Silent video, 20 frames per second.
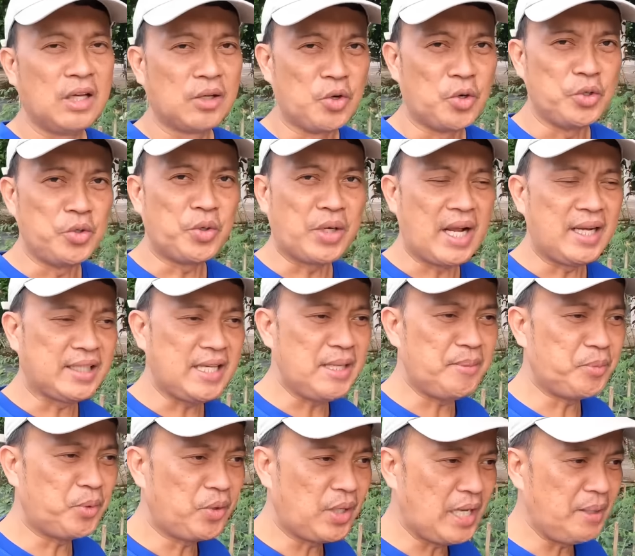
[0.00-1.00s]
kung yung ranking
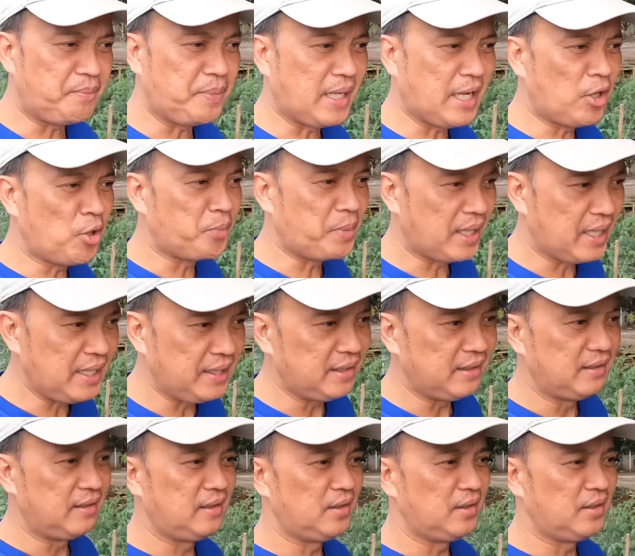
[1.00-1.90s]
po ay pareho pa rin.